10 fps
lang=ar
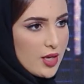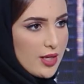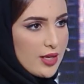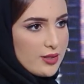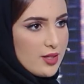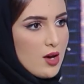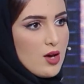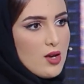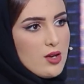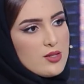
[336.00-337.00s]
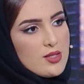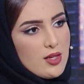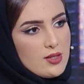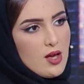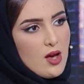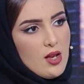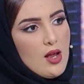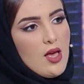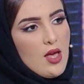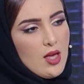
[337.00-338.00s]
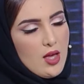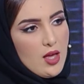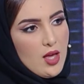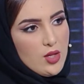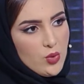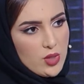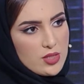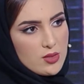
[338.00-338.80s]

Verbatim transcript: يأتي قرار استئصال آه، اللوز